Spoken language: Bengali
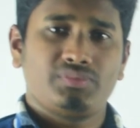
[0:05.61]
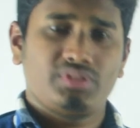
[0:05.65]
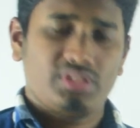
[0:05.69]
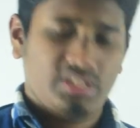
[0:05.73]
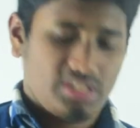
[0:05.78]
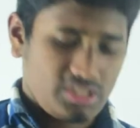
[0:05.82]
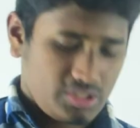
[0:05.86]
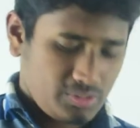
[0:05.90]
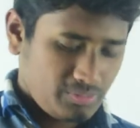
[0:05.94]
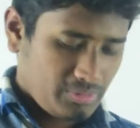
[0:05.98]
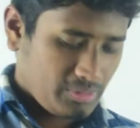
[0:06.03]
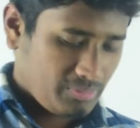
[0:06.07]

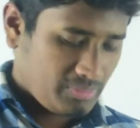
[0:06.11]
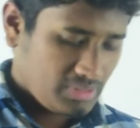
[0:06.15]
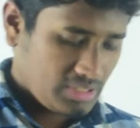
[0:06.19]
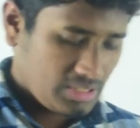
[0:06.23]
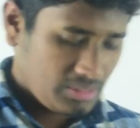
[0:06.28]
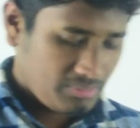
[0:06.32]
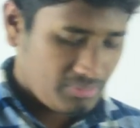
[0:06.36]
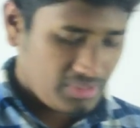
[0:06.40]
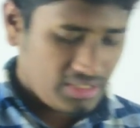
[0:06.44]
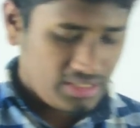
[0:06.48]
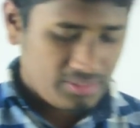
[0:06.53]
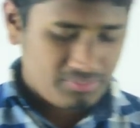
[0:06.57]
টেস্ট পেপারে
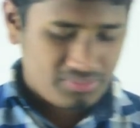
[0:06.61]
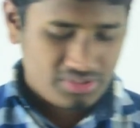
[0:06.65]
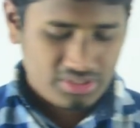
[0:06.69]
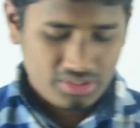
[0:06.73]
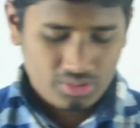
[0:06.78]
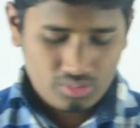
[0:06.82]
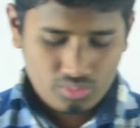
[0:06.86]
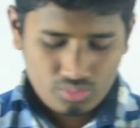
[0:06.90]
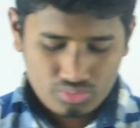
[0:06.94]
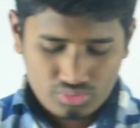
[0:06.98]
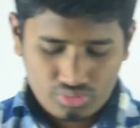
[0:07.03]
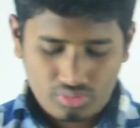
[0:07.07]
আমরা
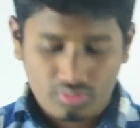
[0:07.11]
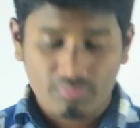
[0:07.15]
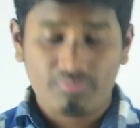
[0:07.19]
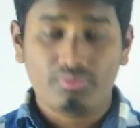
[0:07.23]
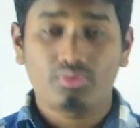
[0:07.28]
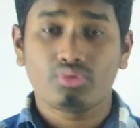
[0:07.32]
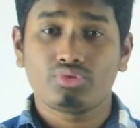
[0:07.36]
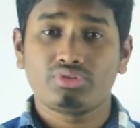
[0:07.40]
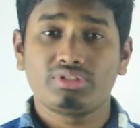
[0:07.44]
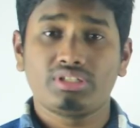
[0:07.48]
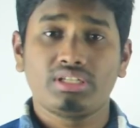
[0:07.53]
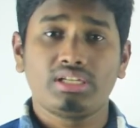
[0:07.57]
এমসিকিউ সলভ
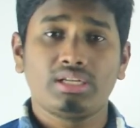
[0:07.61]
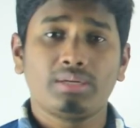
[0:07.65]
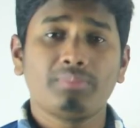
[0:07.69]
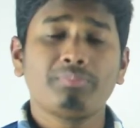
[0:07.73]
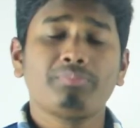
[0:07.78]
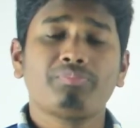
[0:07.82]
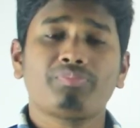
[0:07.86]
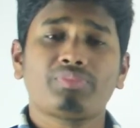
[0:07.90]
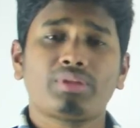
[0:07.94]
করছিলাম